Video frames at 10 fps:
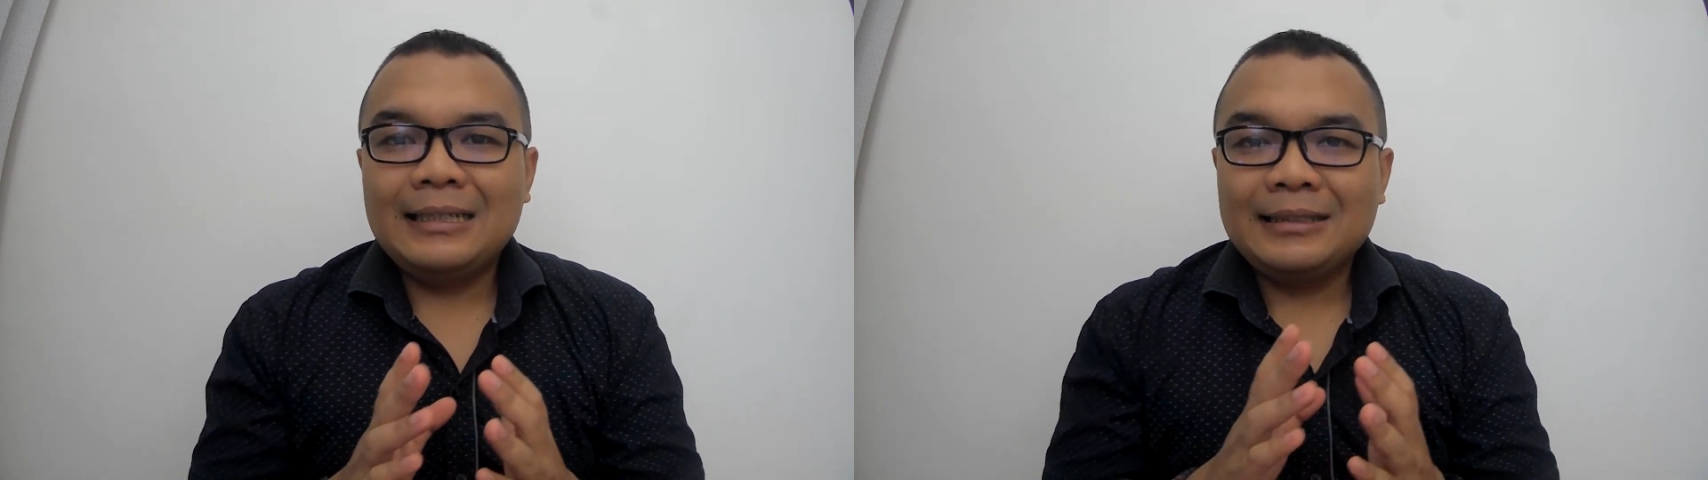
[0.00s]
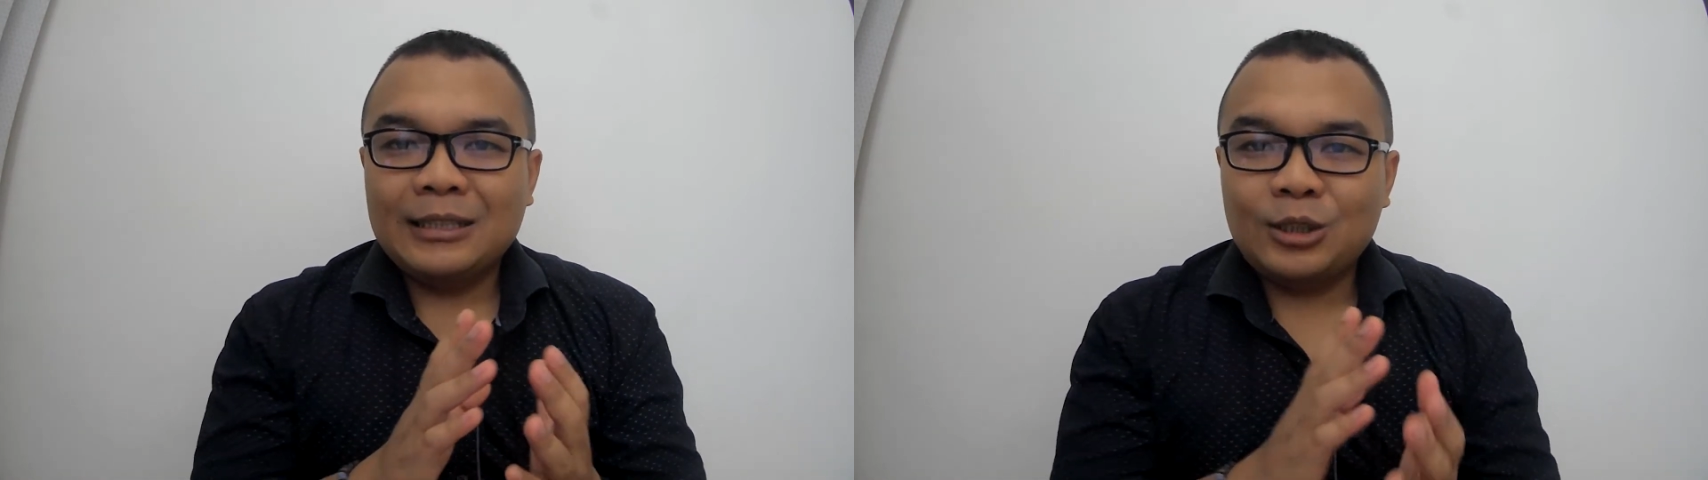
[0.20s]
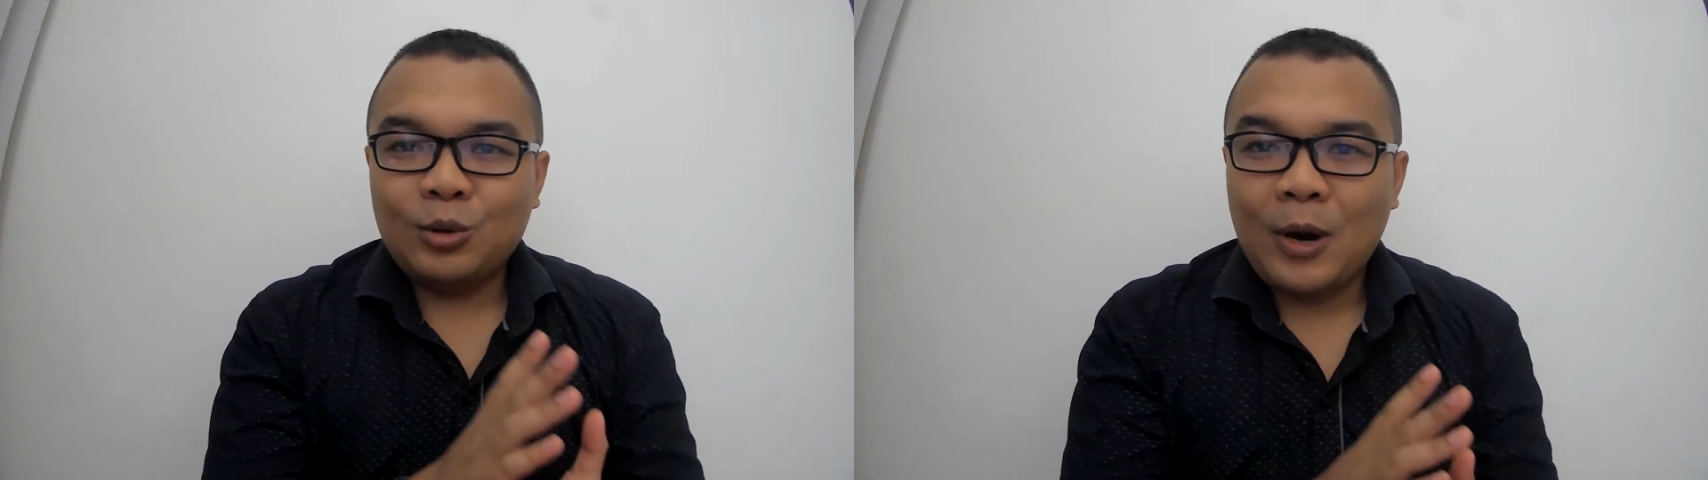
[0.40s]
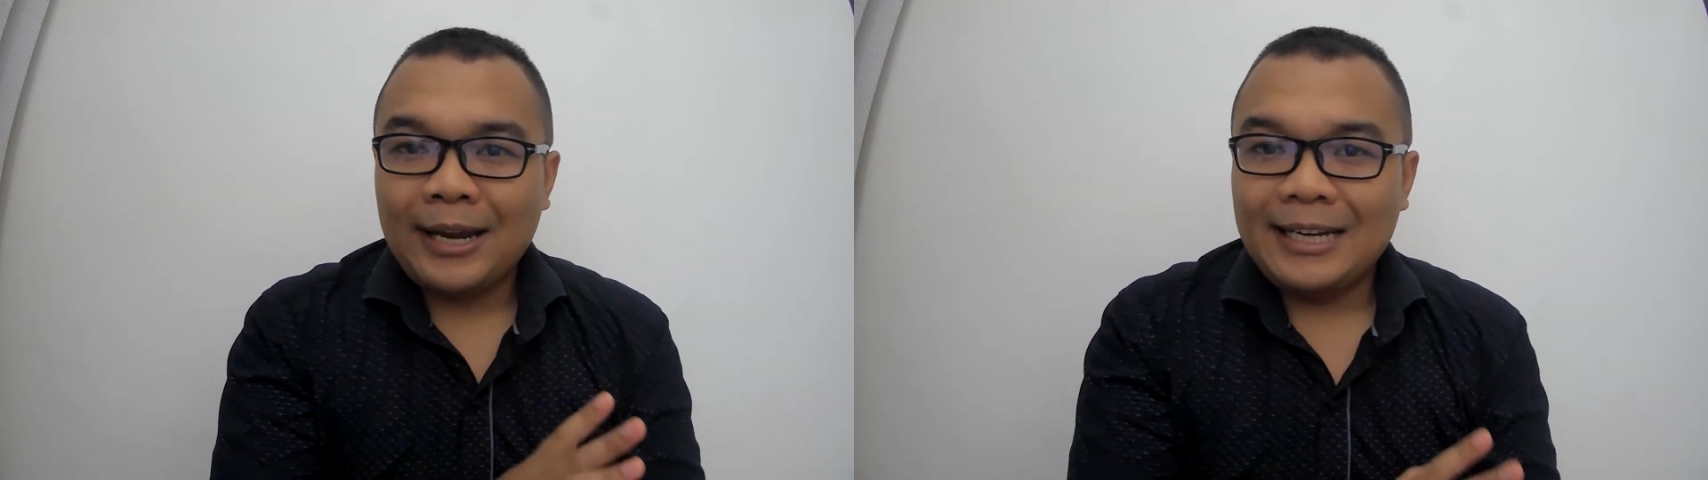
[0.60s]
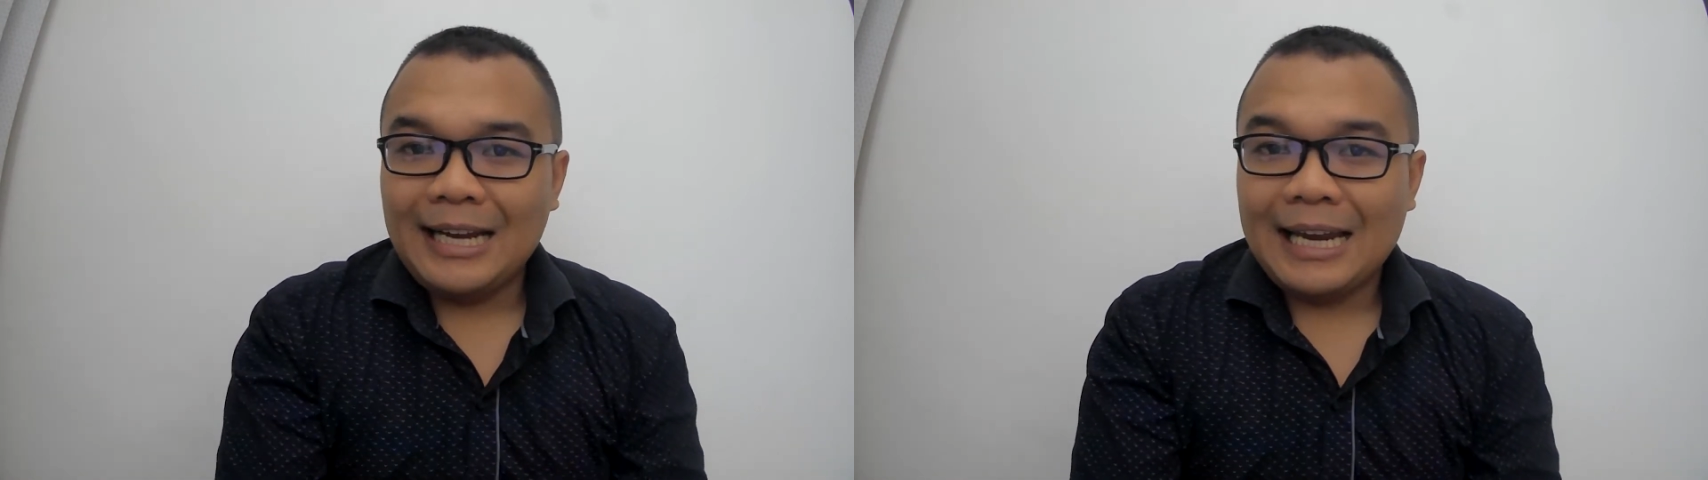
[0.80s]

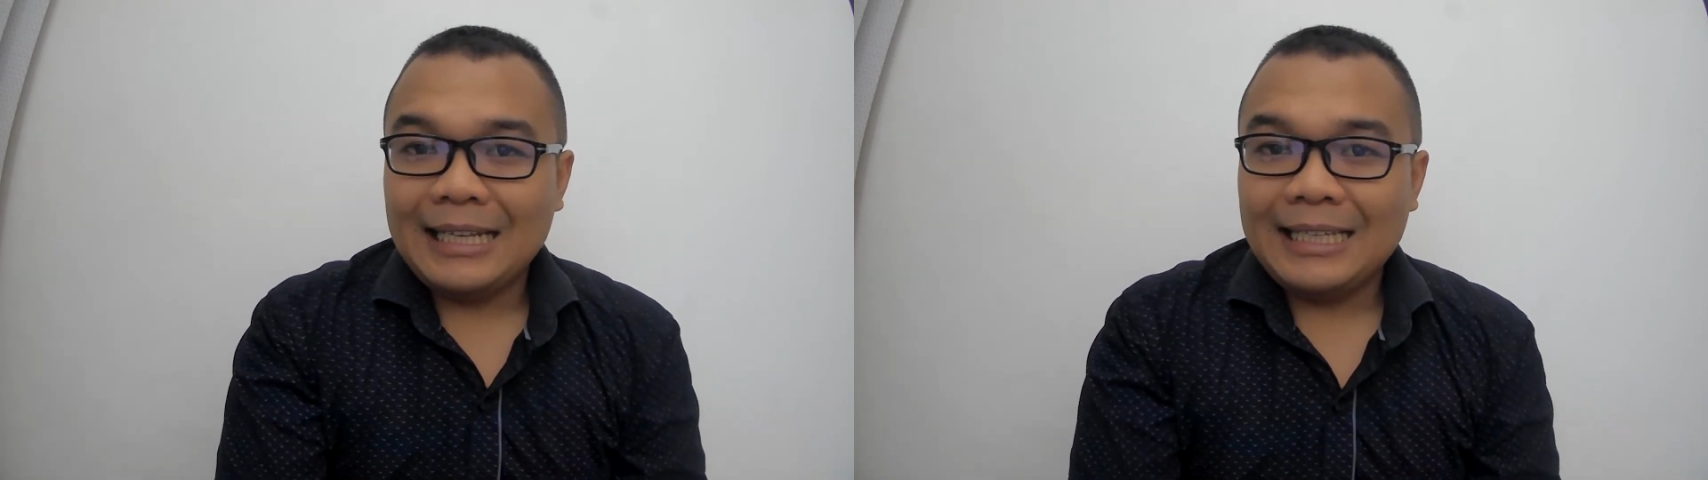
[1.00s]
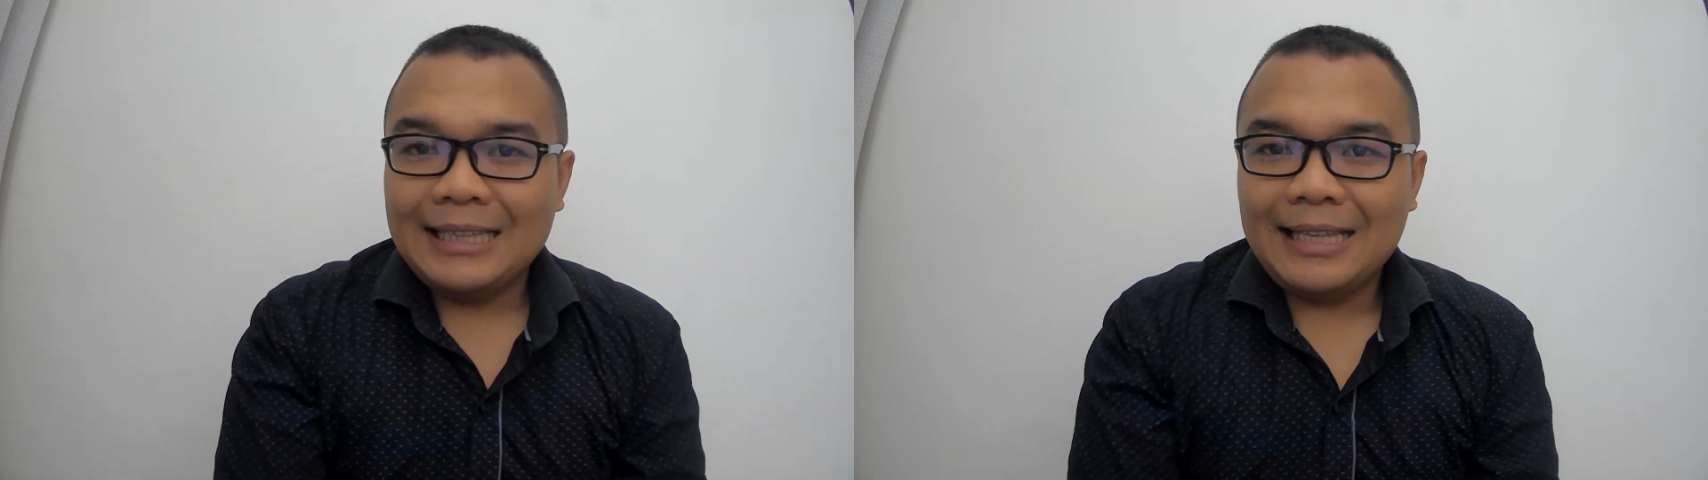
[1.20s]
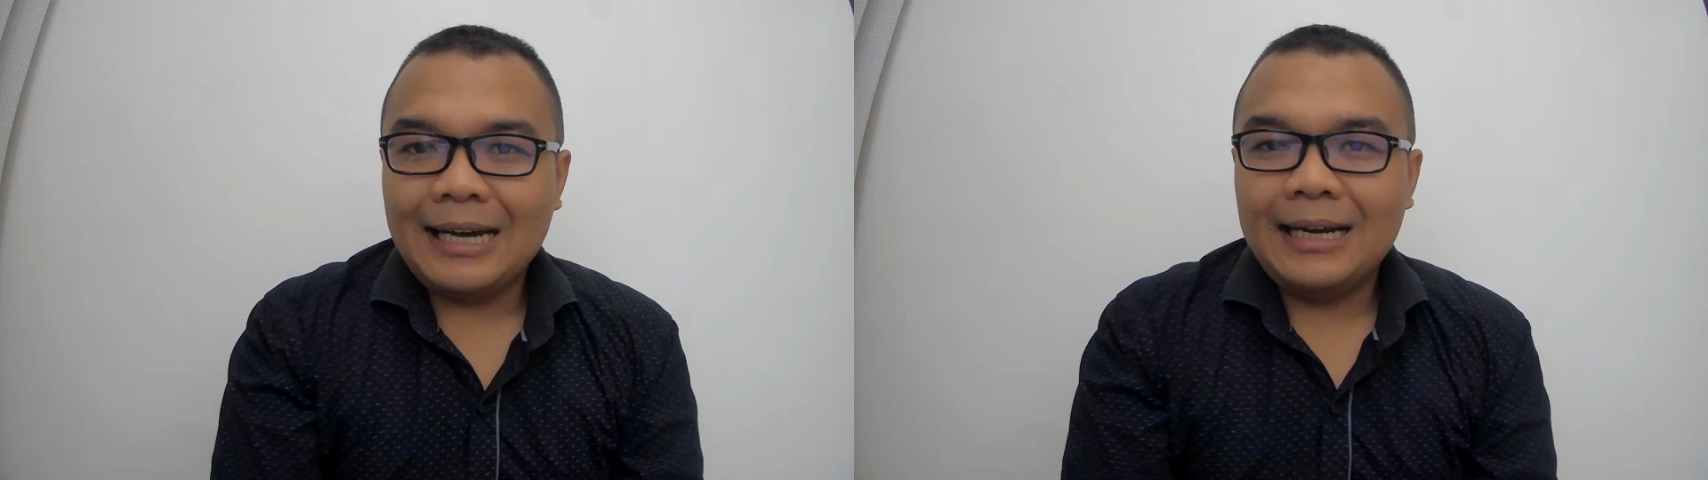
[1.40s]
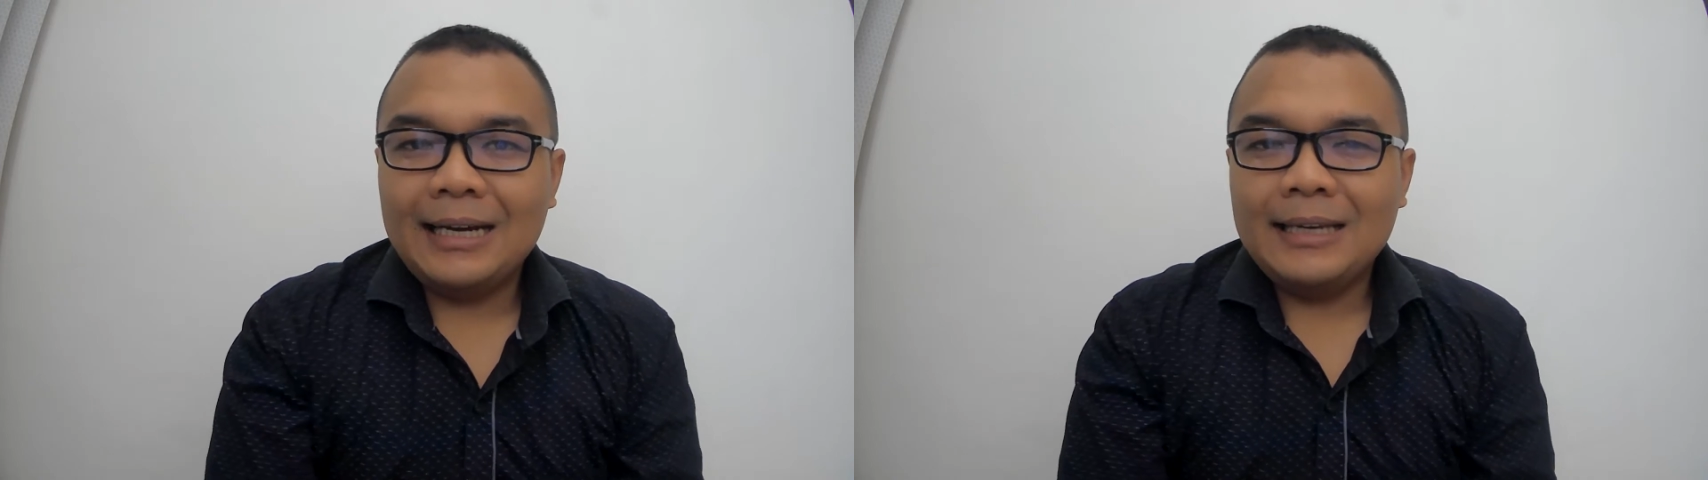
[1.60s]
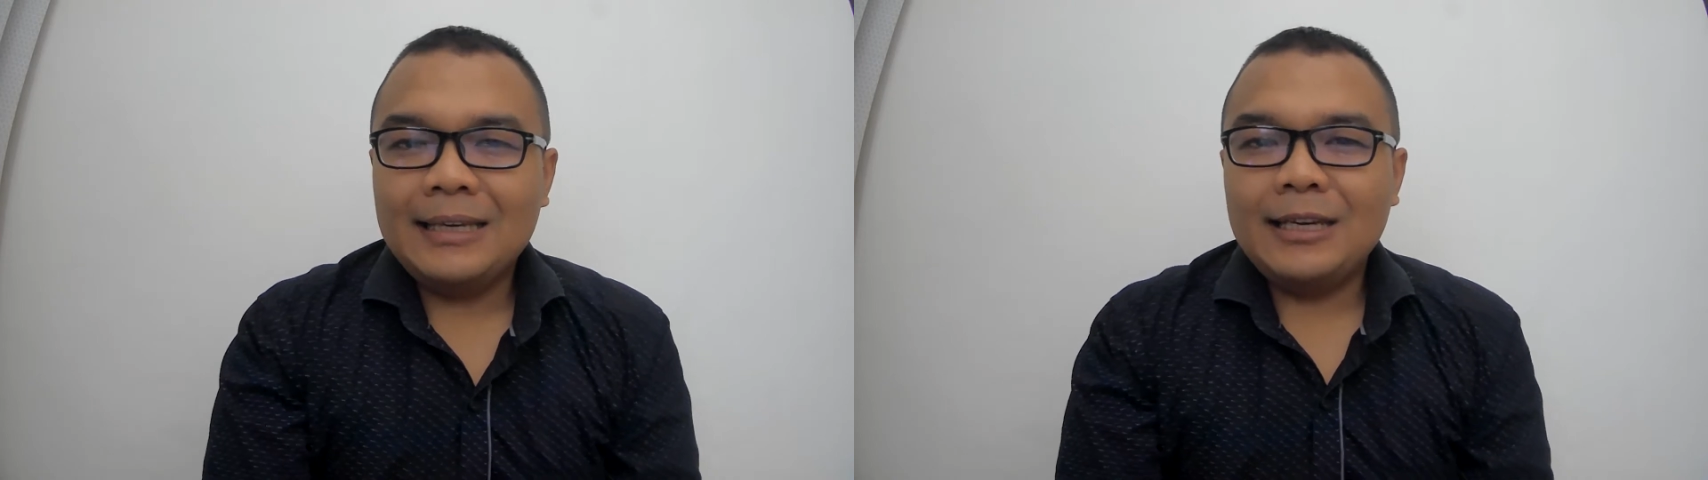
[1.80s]
sesuai dengan kita,